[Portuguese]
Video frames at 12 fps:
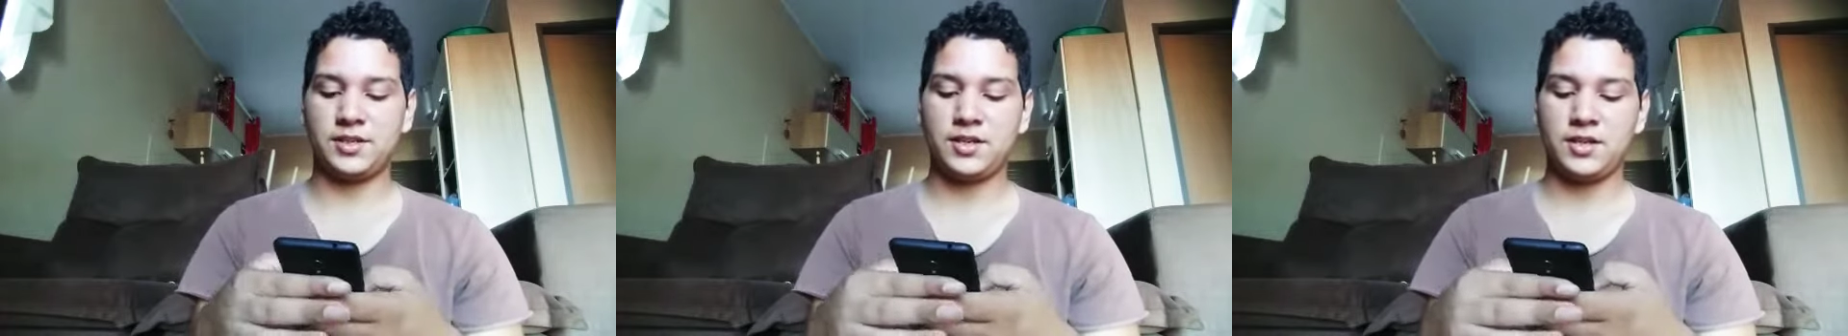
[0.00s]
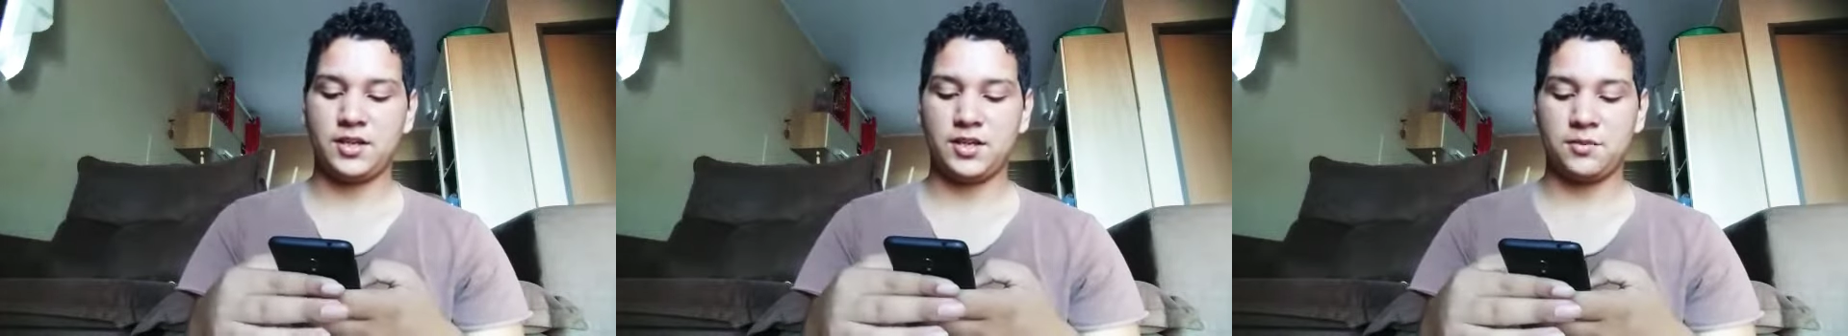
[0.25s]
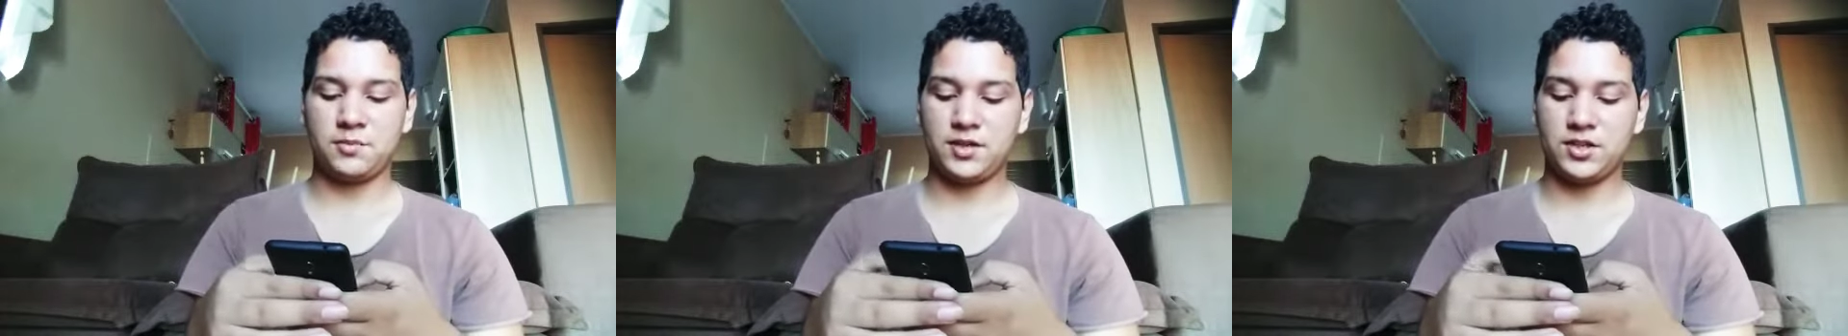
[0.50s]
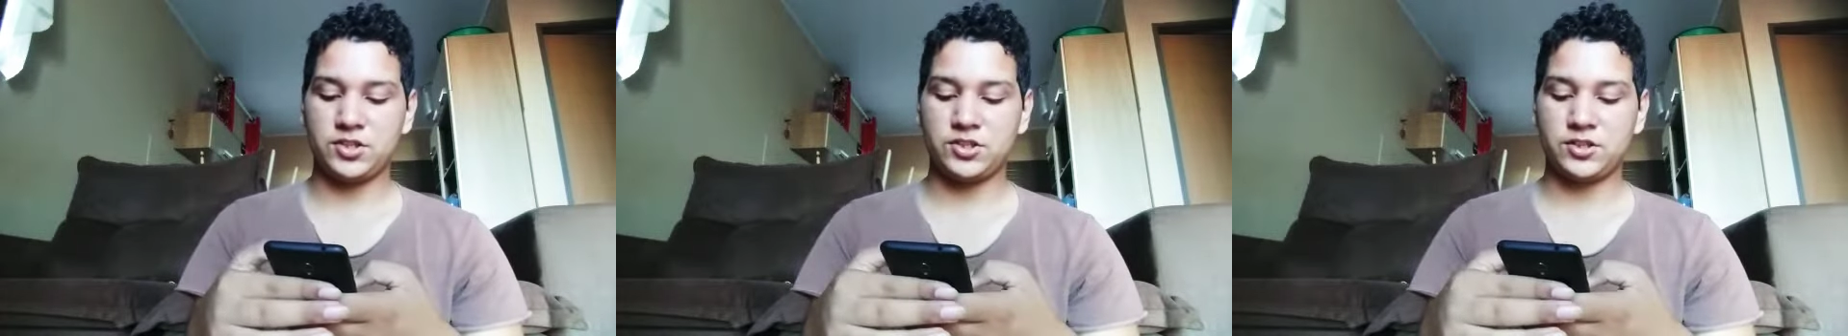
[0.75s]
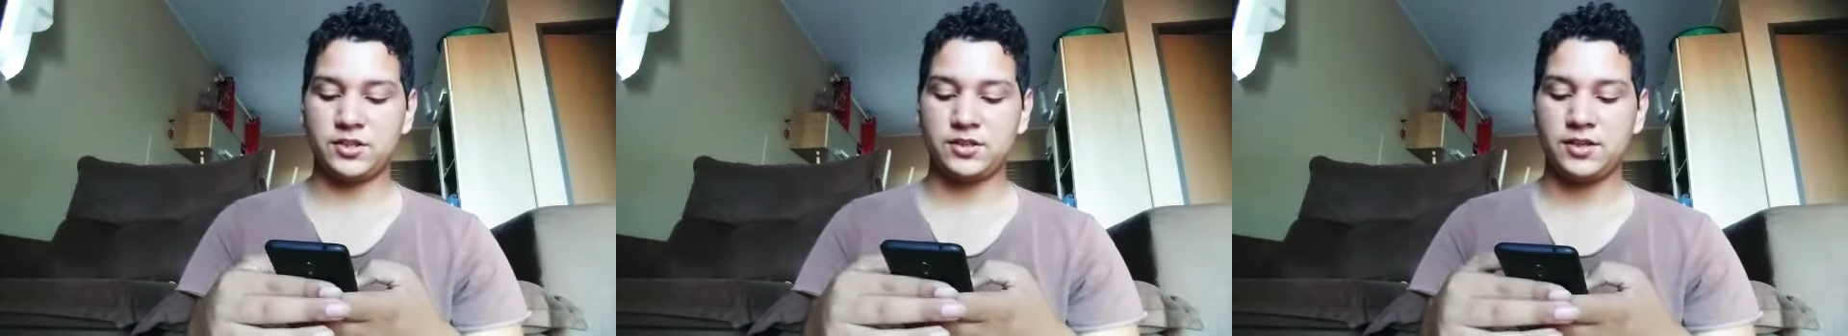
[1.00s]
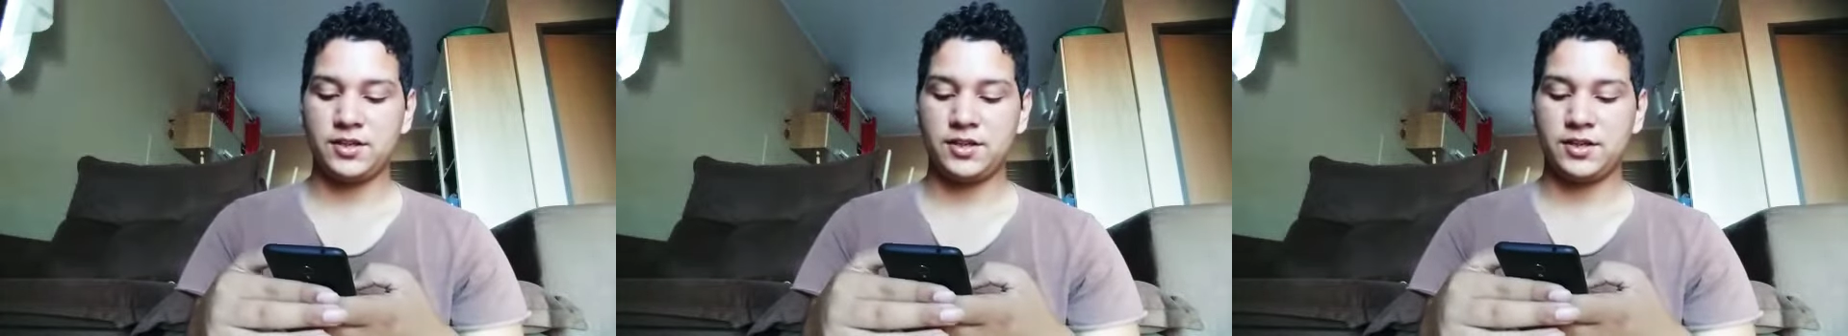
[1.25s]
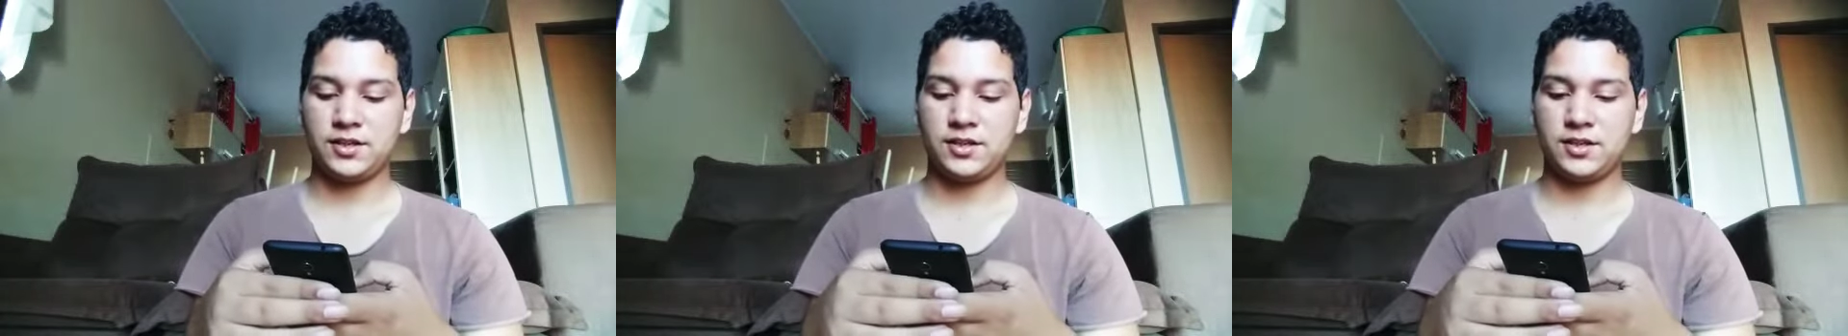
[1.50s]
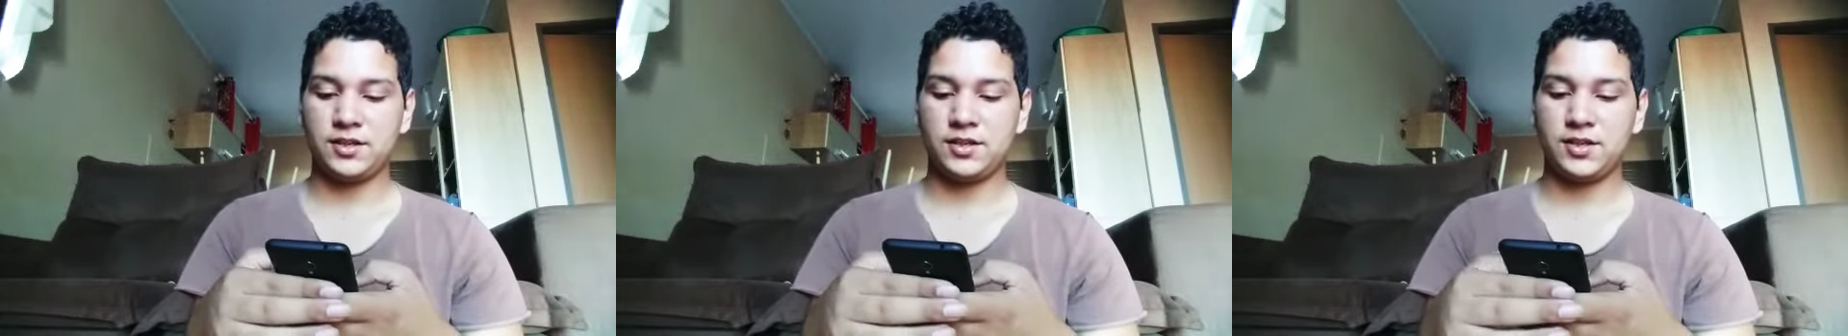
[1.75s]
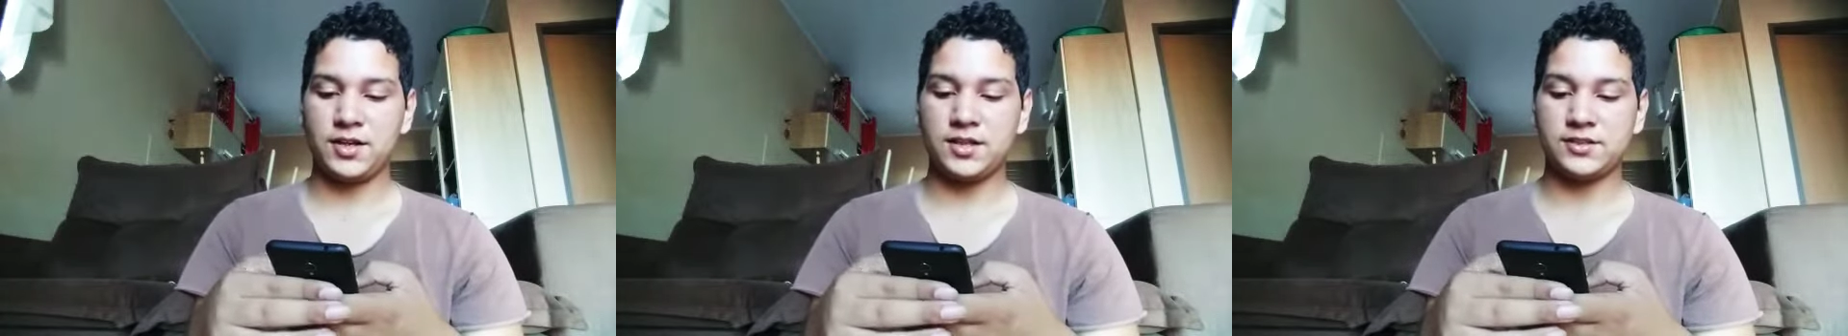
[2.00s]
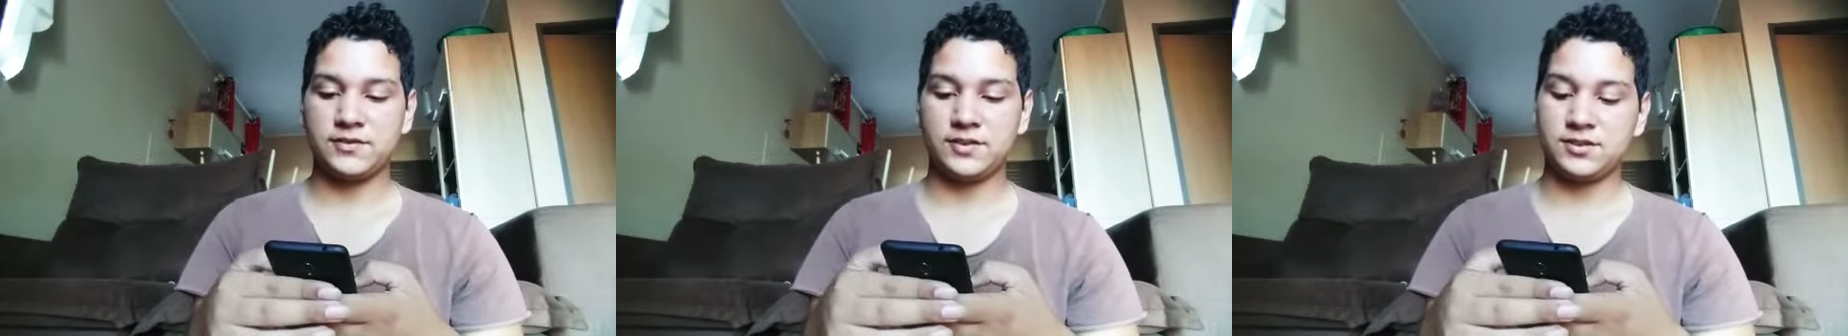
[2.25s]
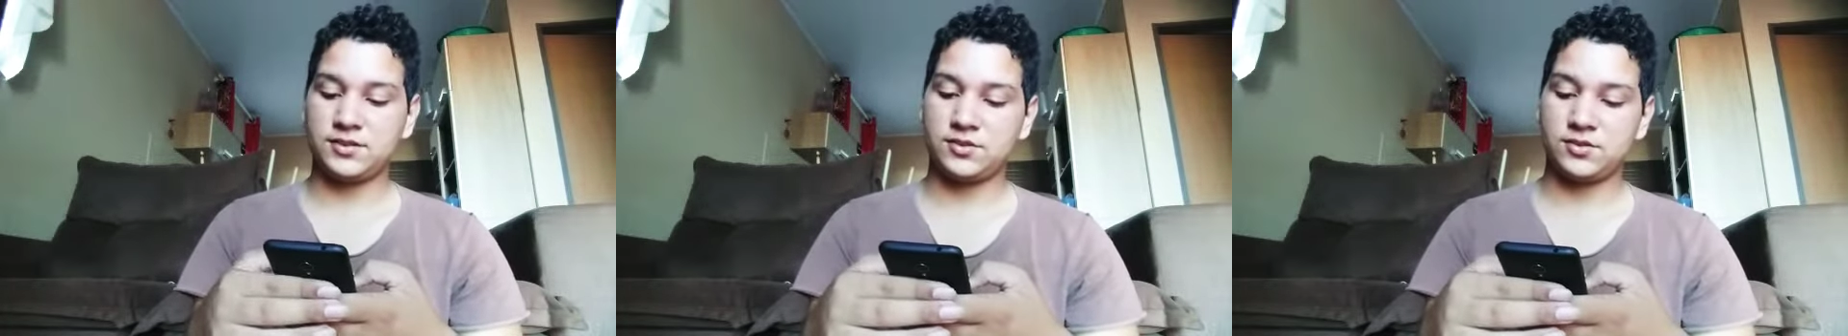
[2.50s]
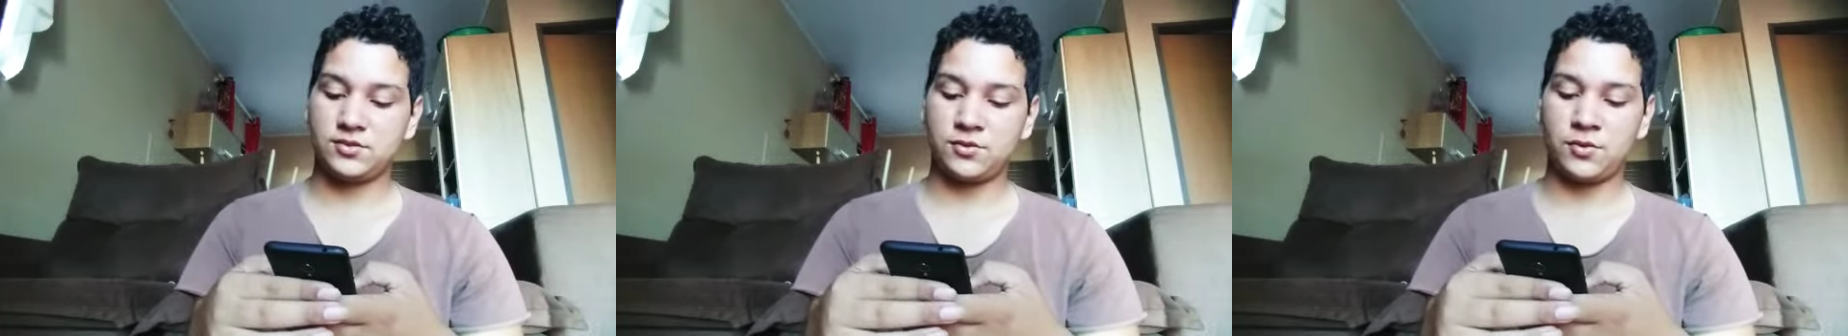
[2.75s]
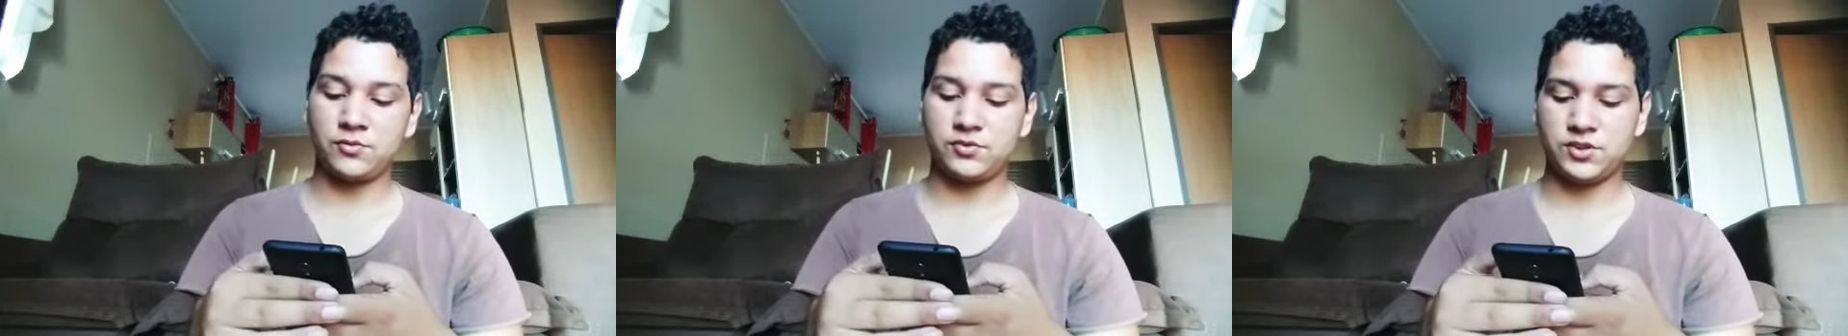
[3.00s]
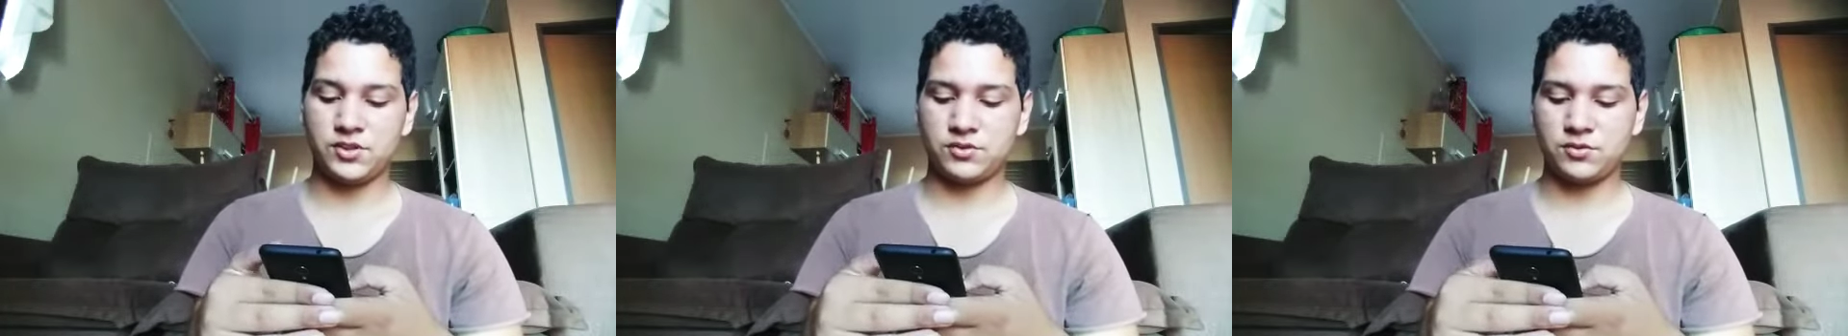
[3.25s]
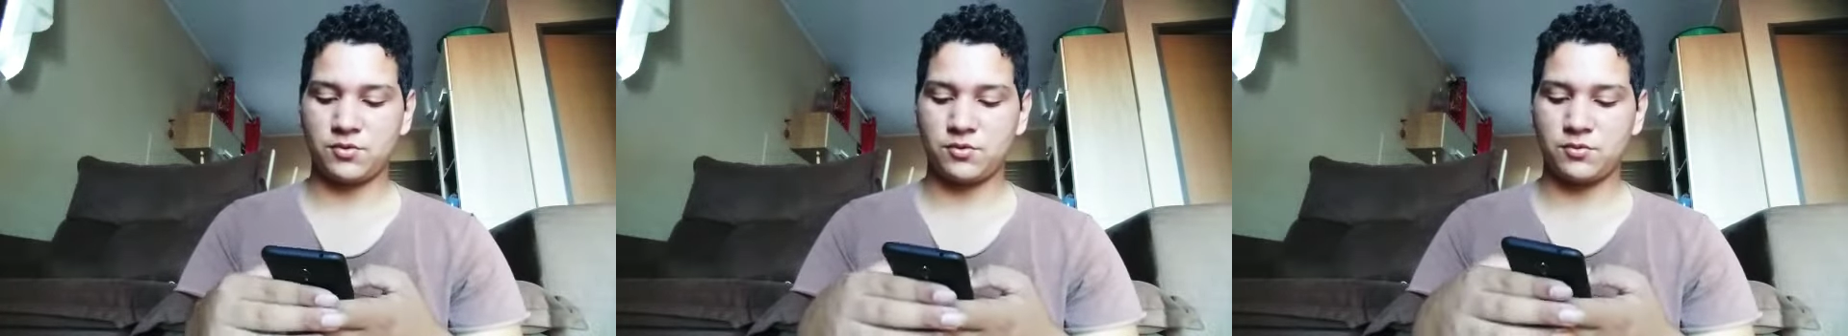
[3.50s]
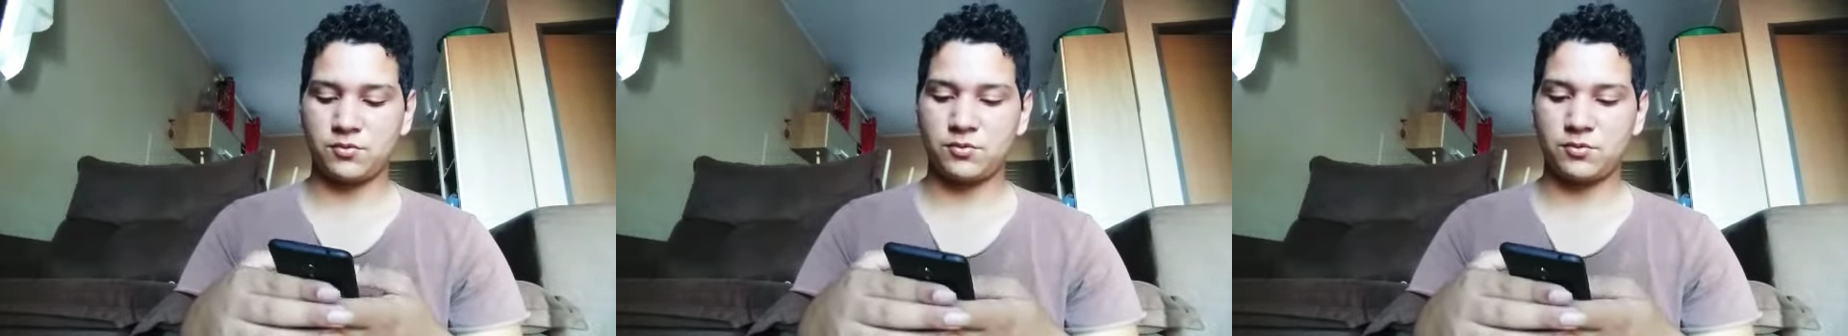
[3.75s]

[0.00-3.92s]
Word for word: No final do vídeo eu vou falar uma frase aí que pode ser que mexa,